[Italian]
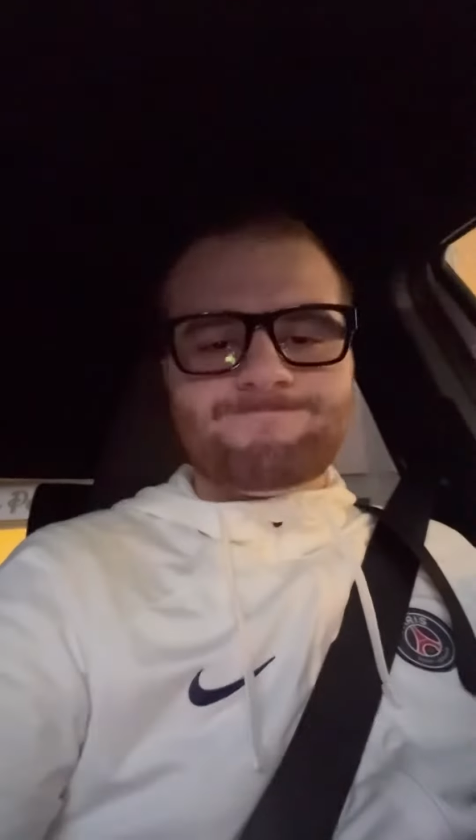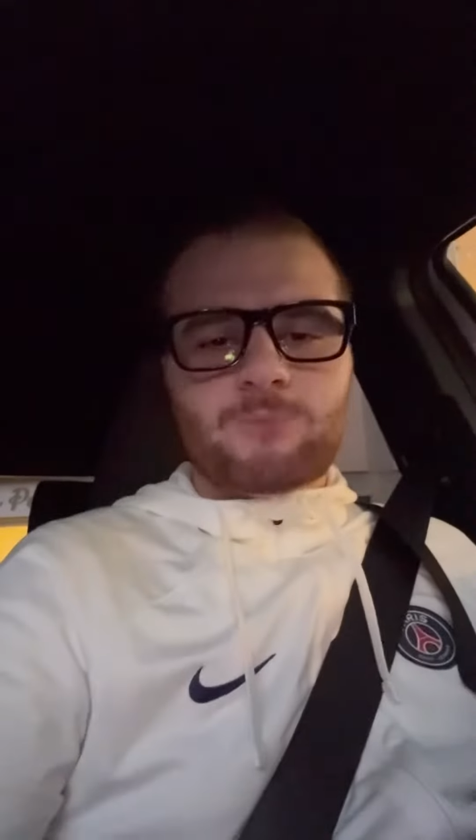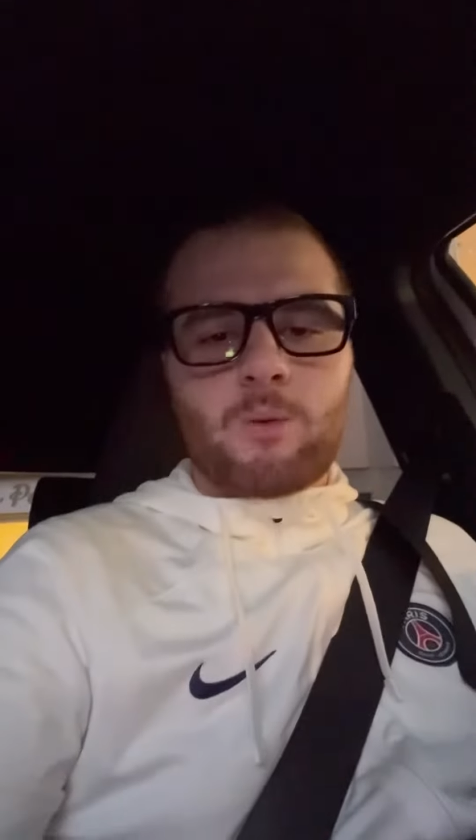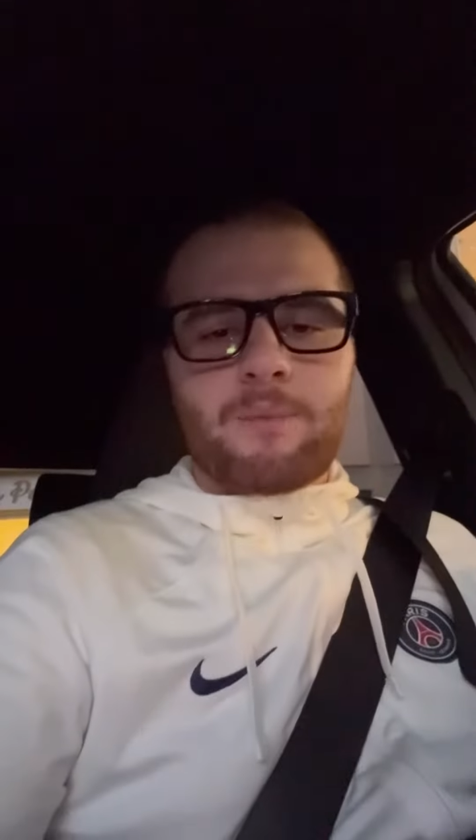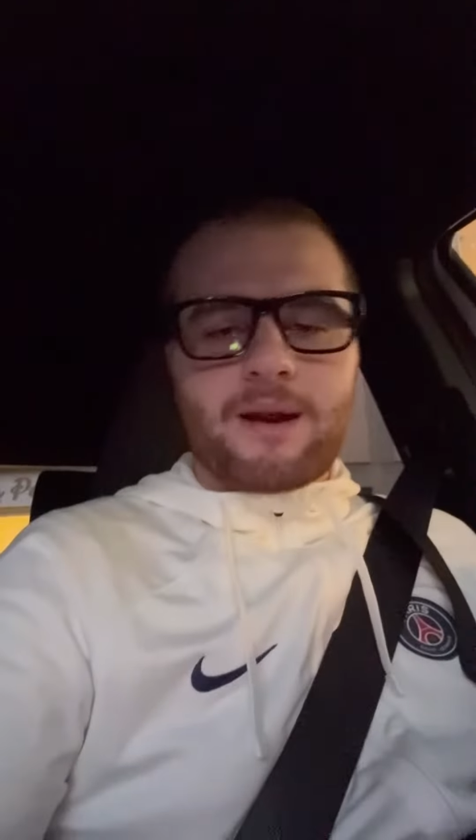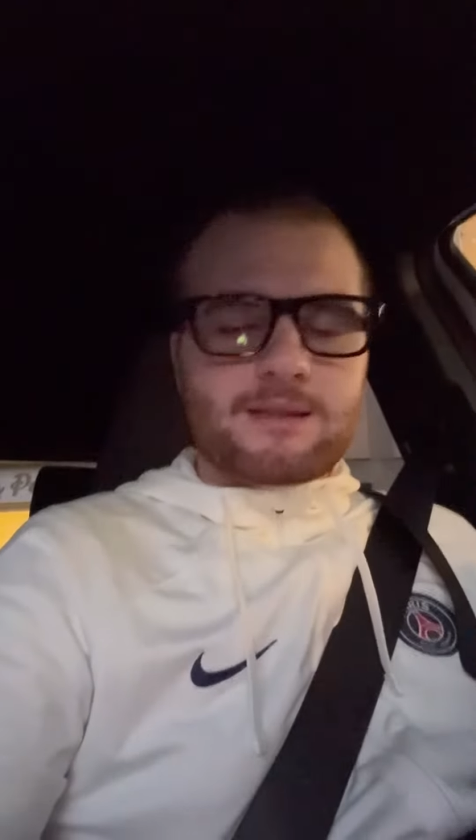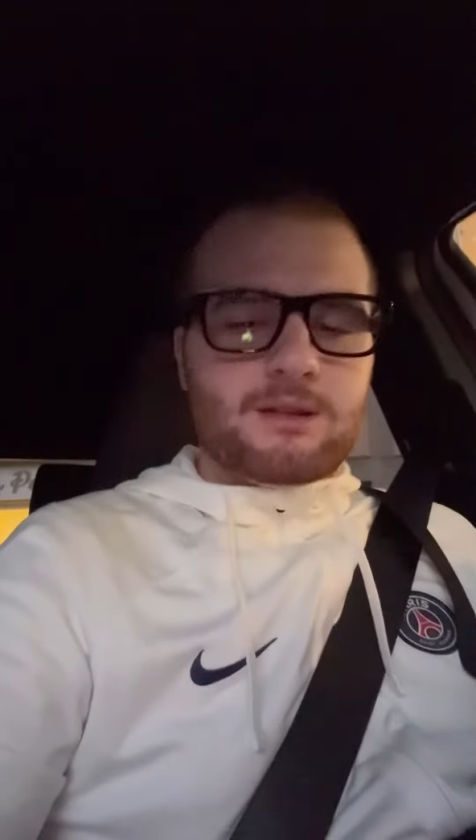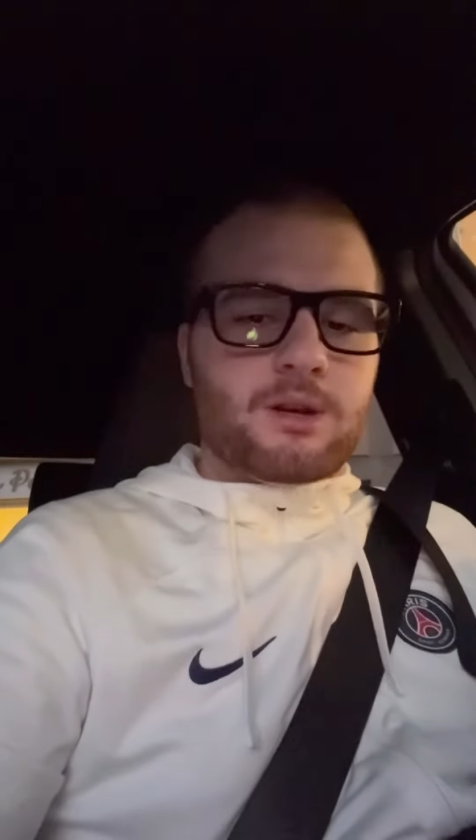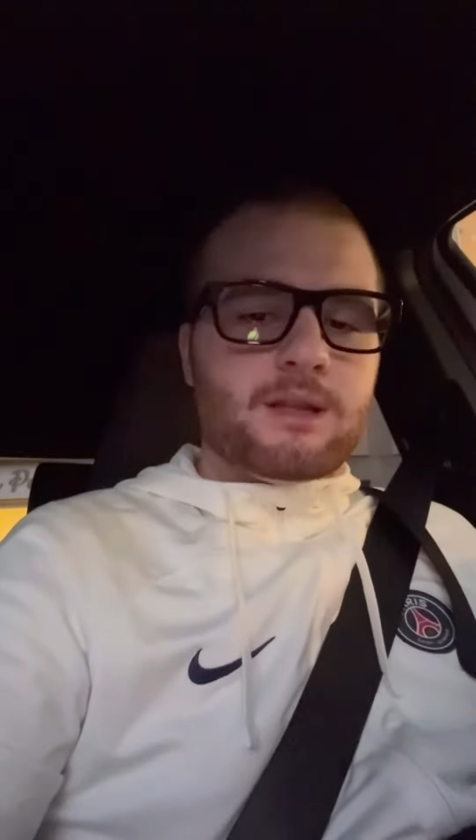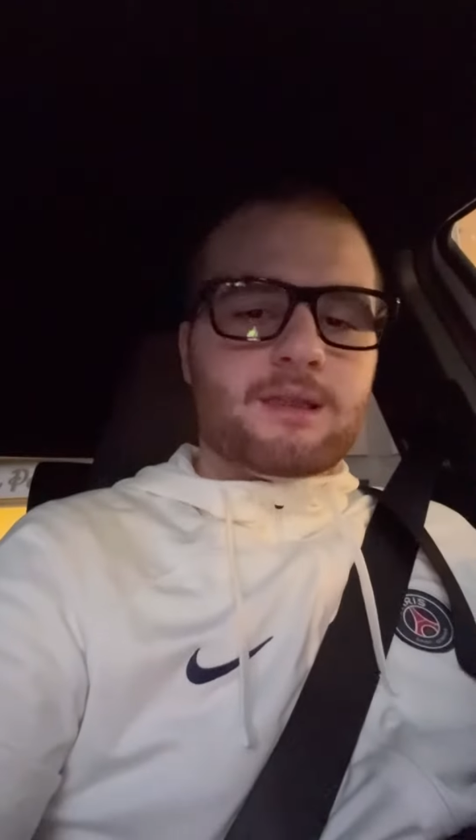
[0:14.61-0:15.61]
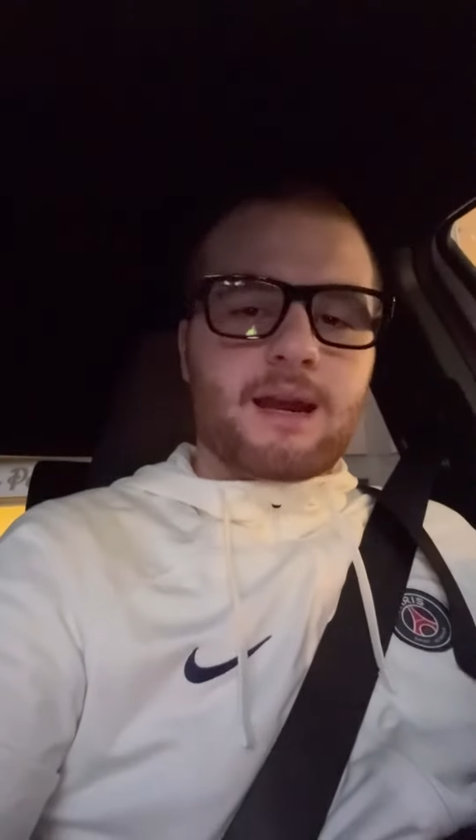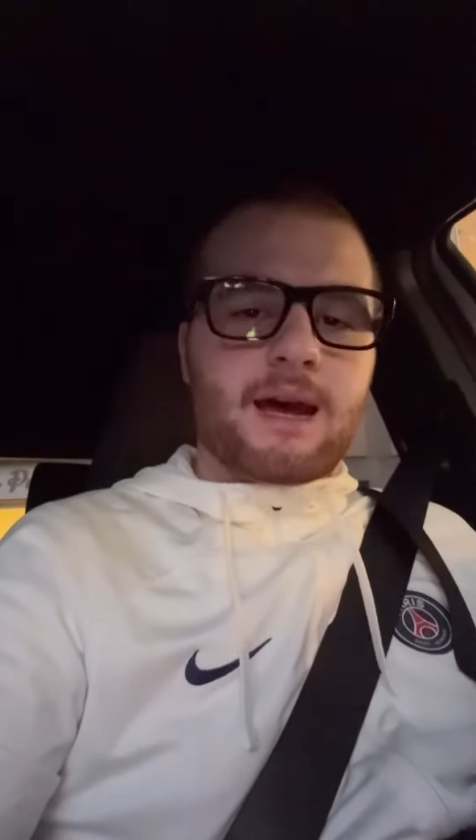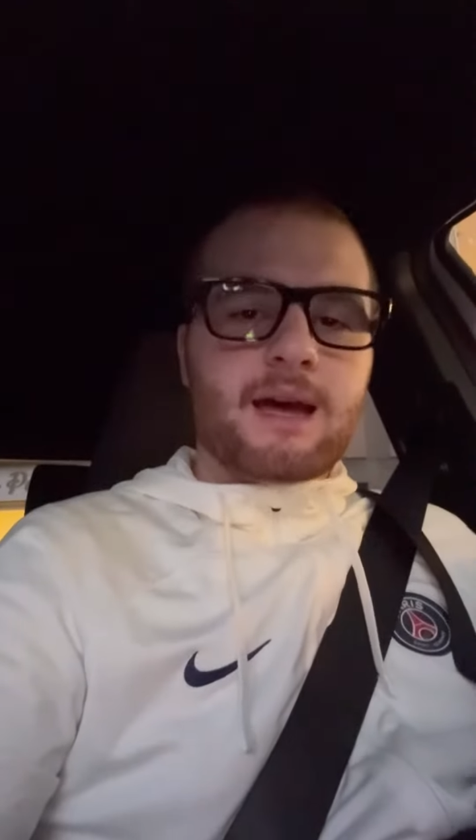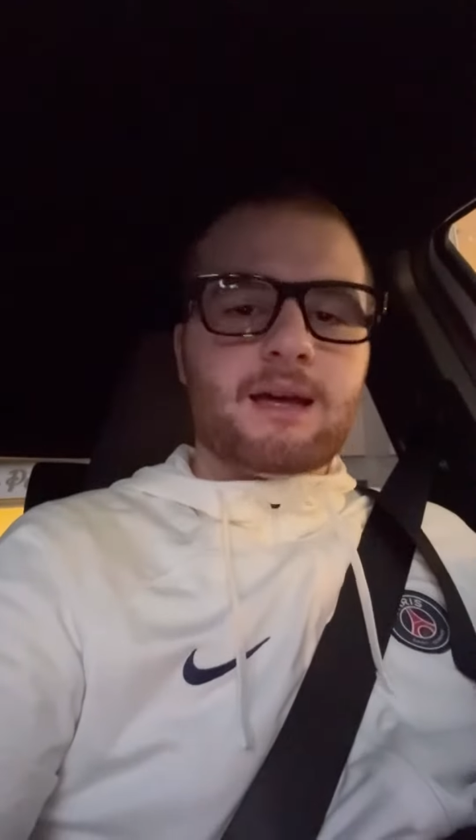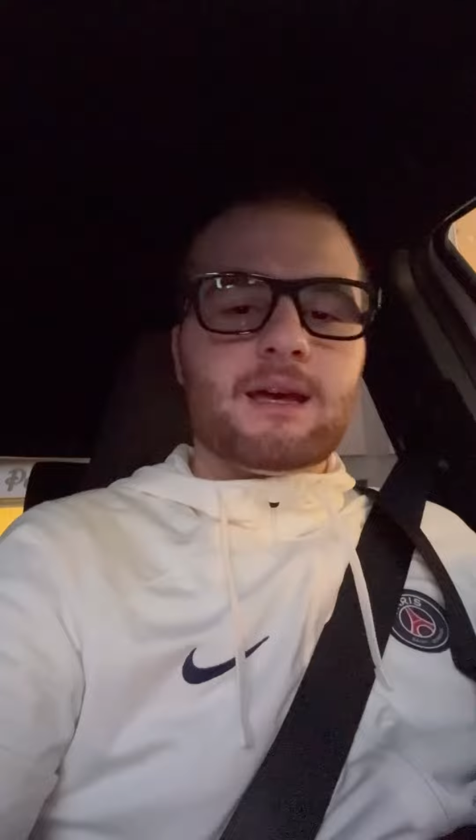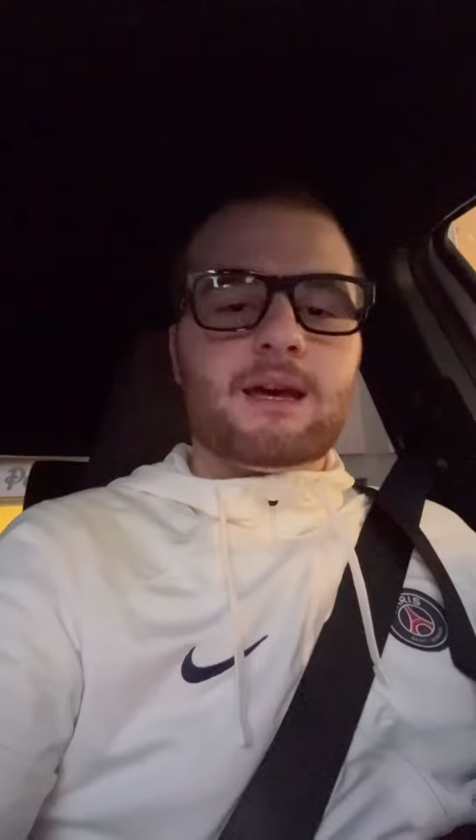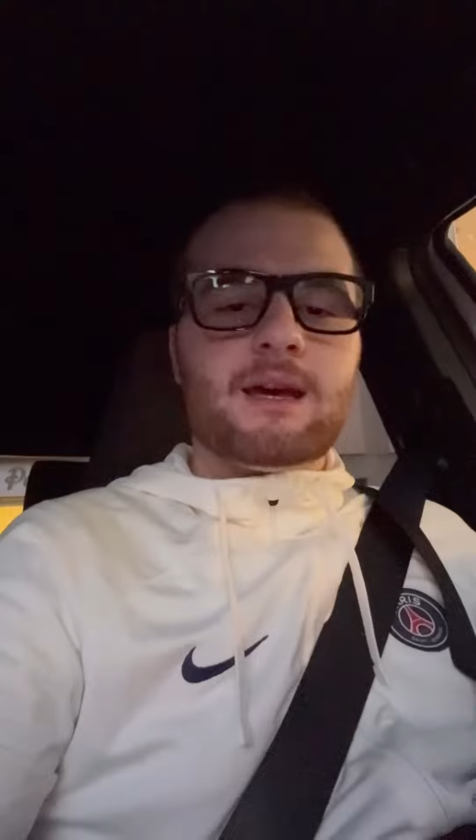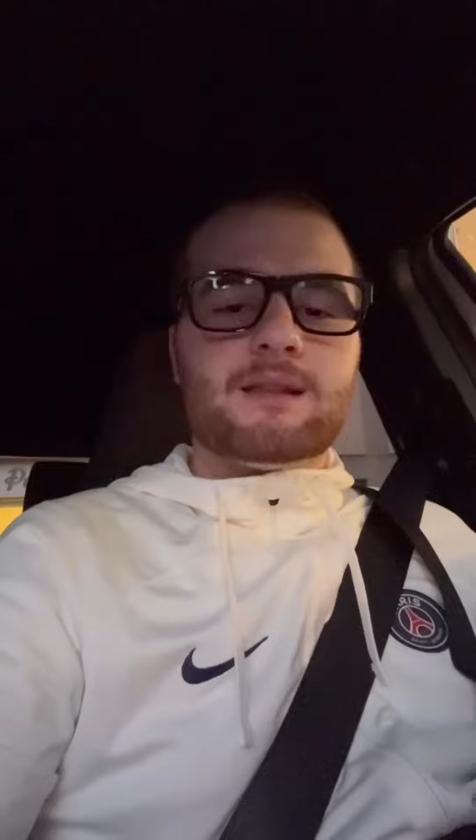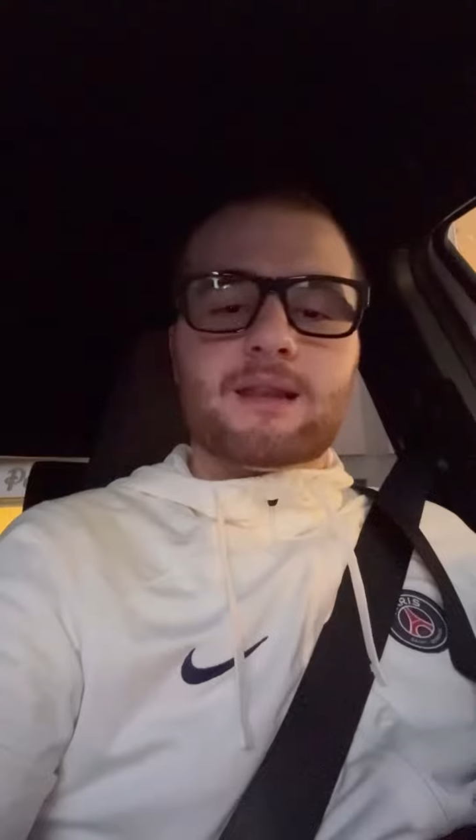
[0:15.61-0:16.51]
comparazione tra, eh,